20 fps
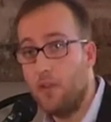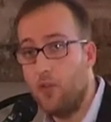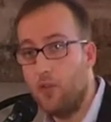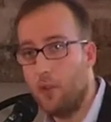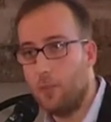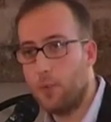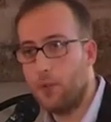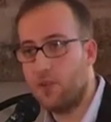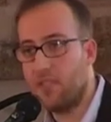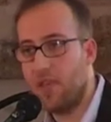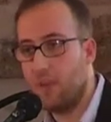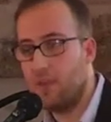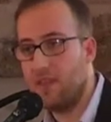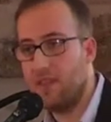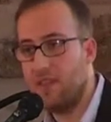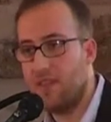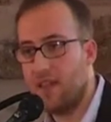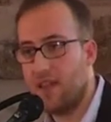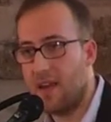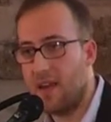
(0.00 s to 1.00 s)
Non possiamo
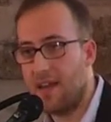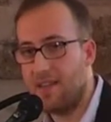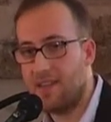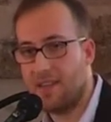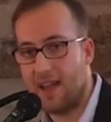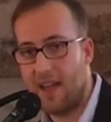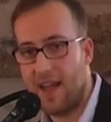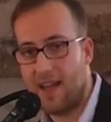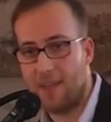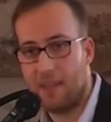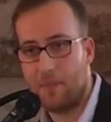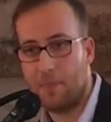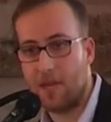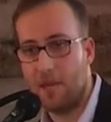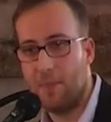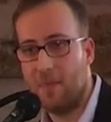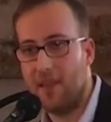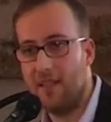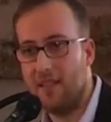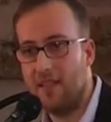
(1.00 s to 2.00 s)
iniziare la serata
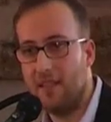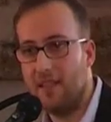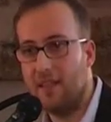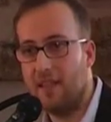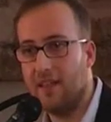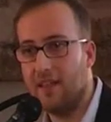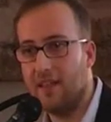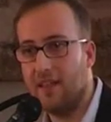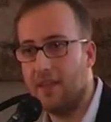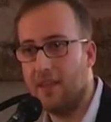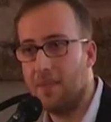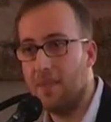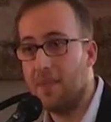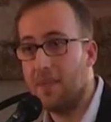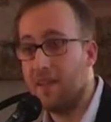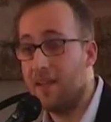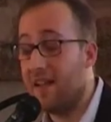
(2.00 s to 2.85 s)
prima di eh,